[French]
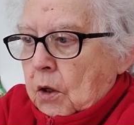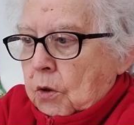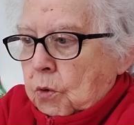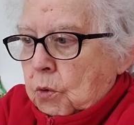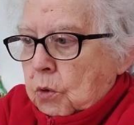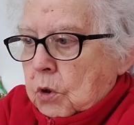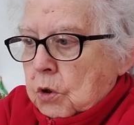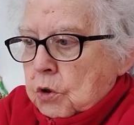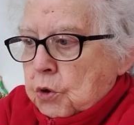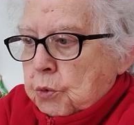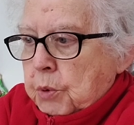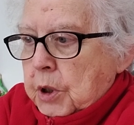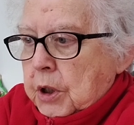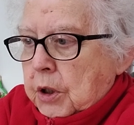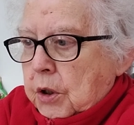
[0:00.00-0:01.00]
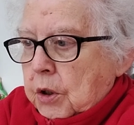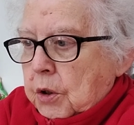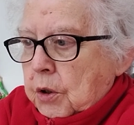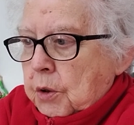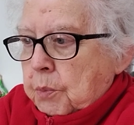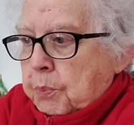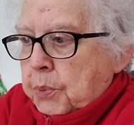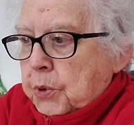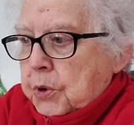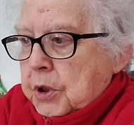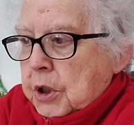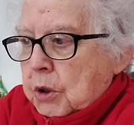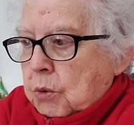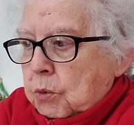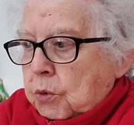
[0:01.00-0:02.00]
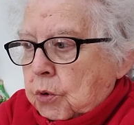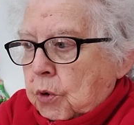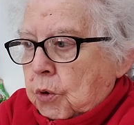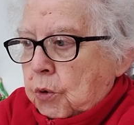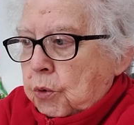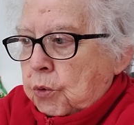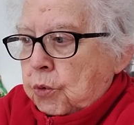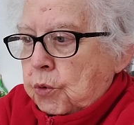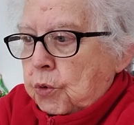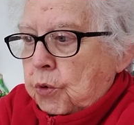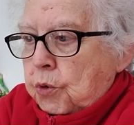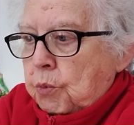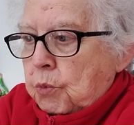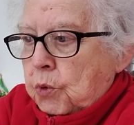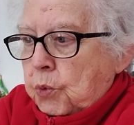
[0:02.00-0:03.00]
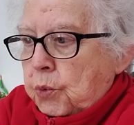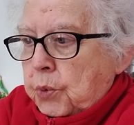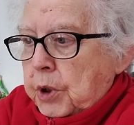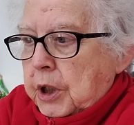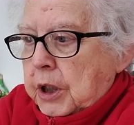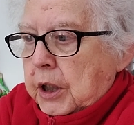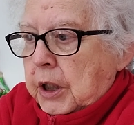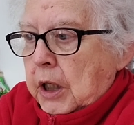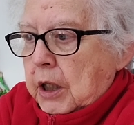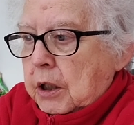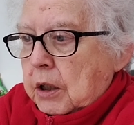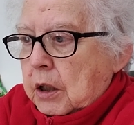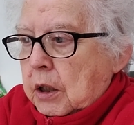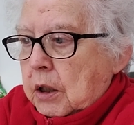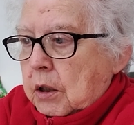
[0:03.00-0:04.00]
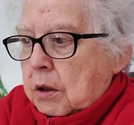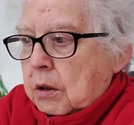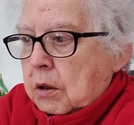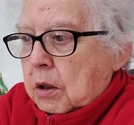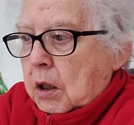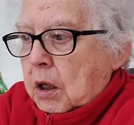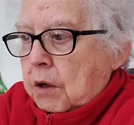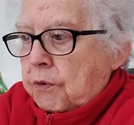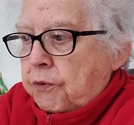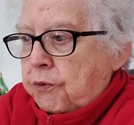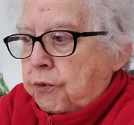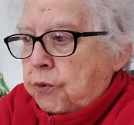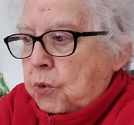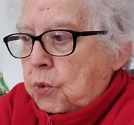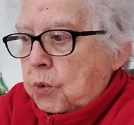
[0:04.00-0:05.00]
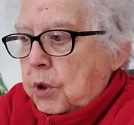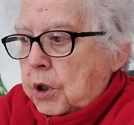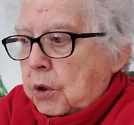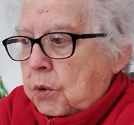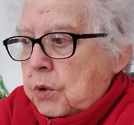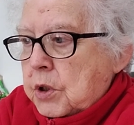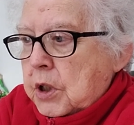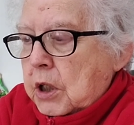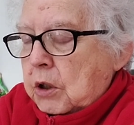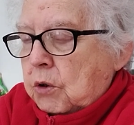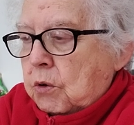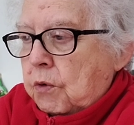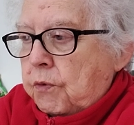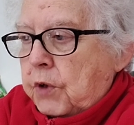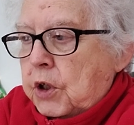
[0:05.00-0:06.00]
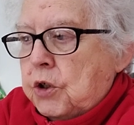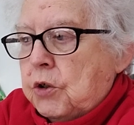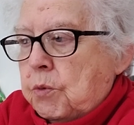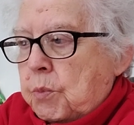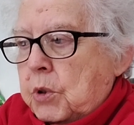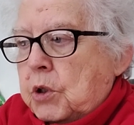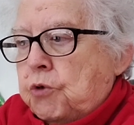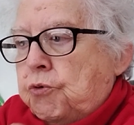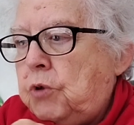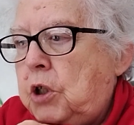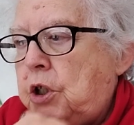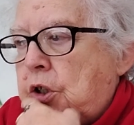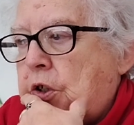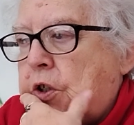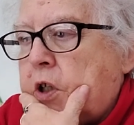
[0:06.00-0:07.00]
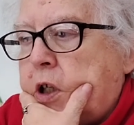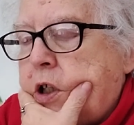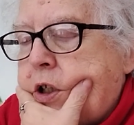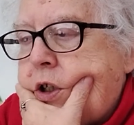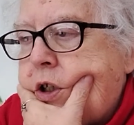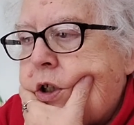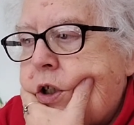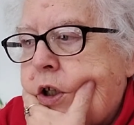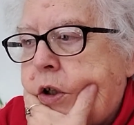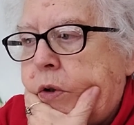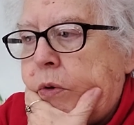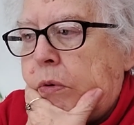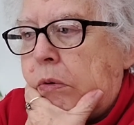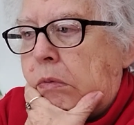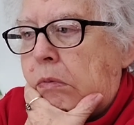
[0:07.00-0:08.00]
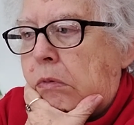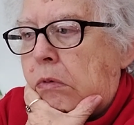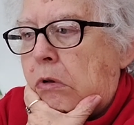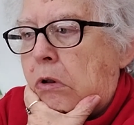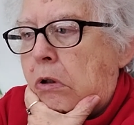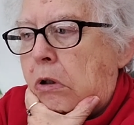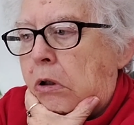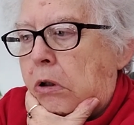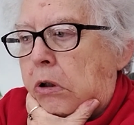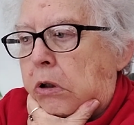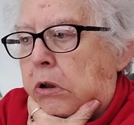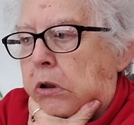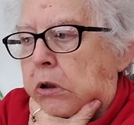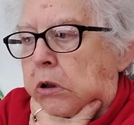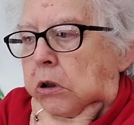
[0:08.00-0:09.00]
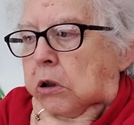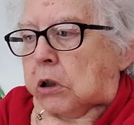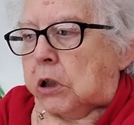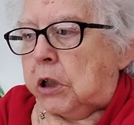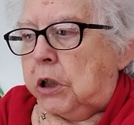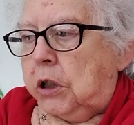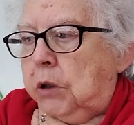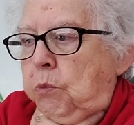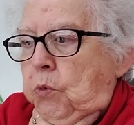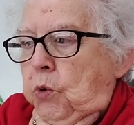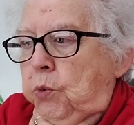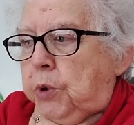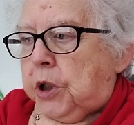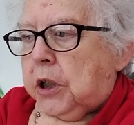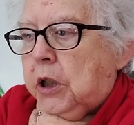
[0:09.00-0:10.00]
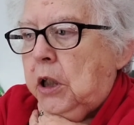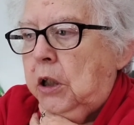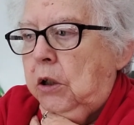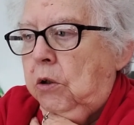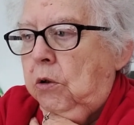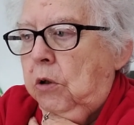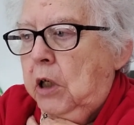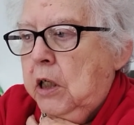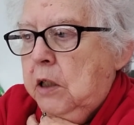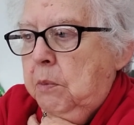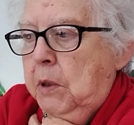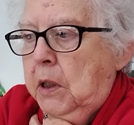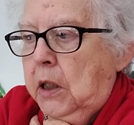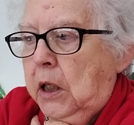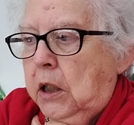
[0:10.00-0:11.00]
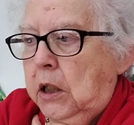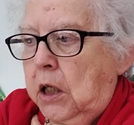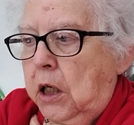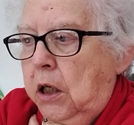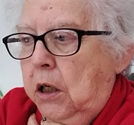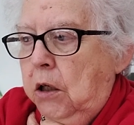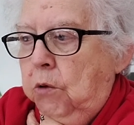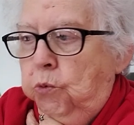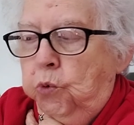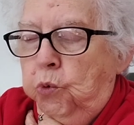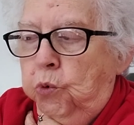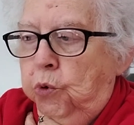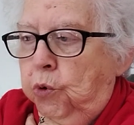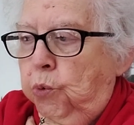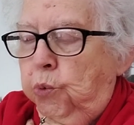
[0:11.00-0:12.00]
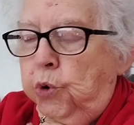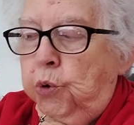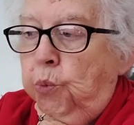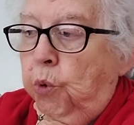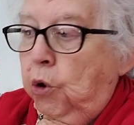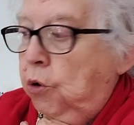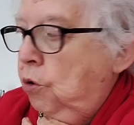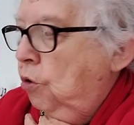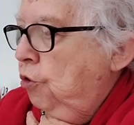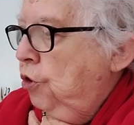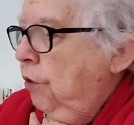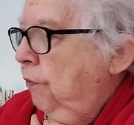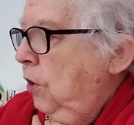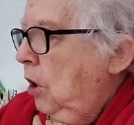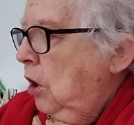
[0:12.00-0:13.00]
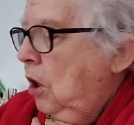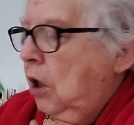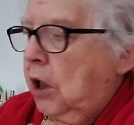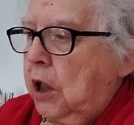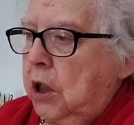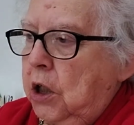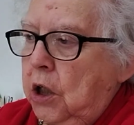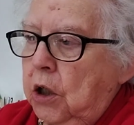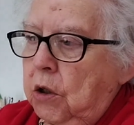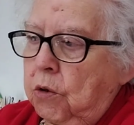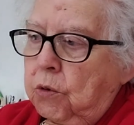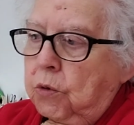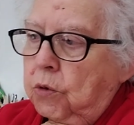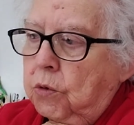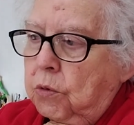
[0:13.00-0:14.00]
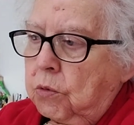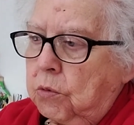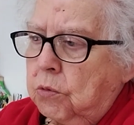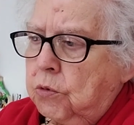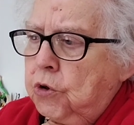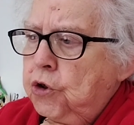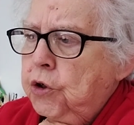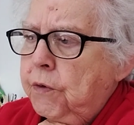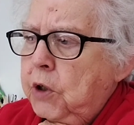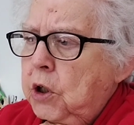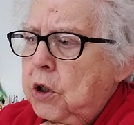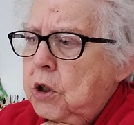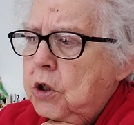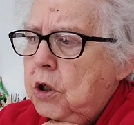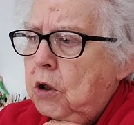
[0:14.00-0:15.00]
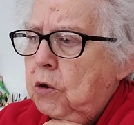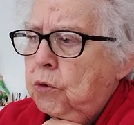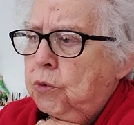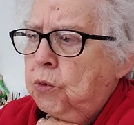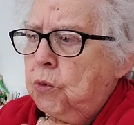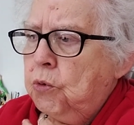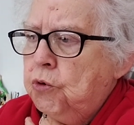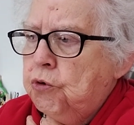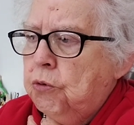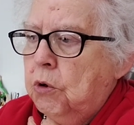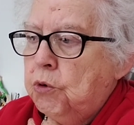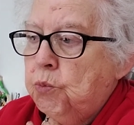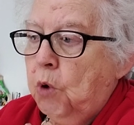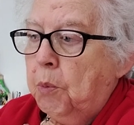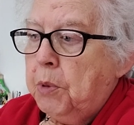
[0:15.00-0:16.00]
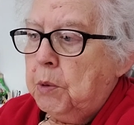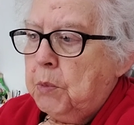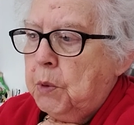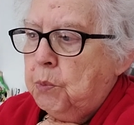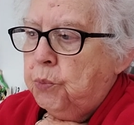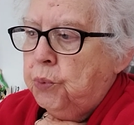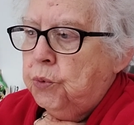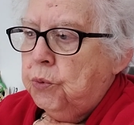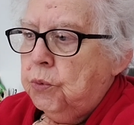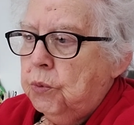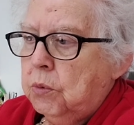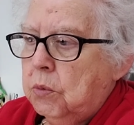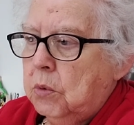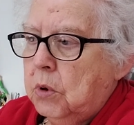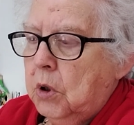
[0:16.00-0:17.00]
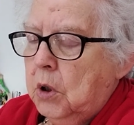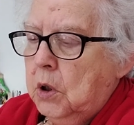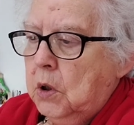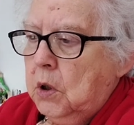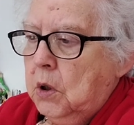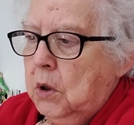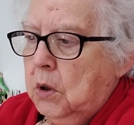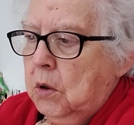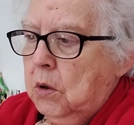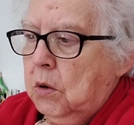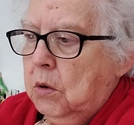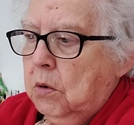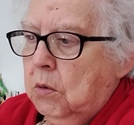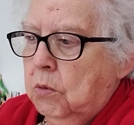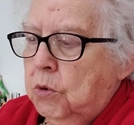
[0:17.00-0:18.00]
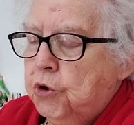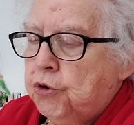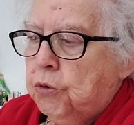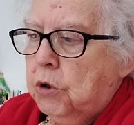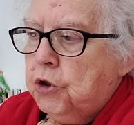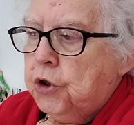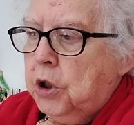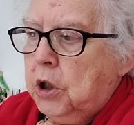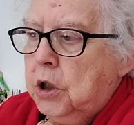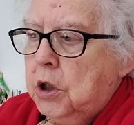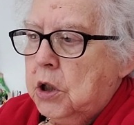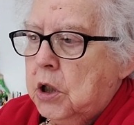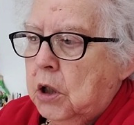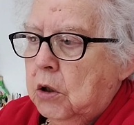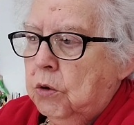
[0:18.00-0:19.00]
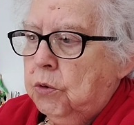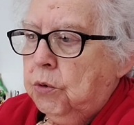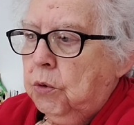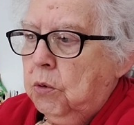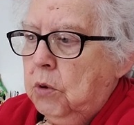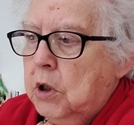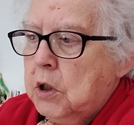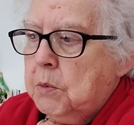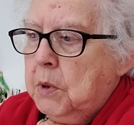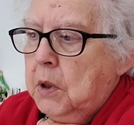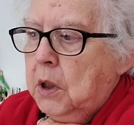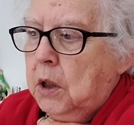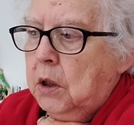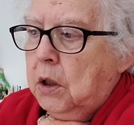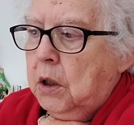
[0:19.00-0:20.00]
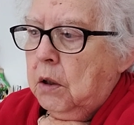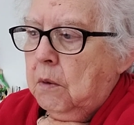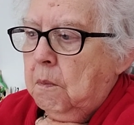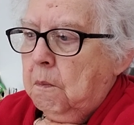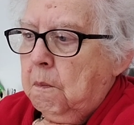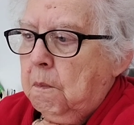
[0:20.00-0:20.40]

Donc ensuite, petit compte rendu de mon week-end. Info et recettes crevettes. Mais je vous l'ai déjà dit, ça, non C'était mon week-end euh, la semaine dernière. Donc, euh, oui, bah, j'avais rien gagné. Si, j'avais gagné 50 euros, je crois. Je ne me rappelle même plus. Oui, je crois que j'ai gagné 50 euros la semaine dernière.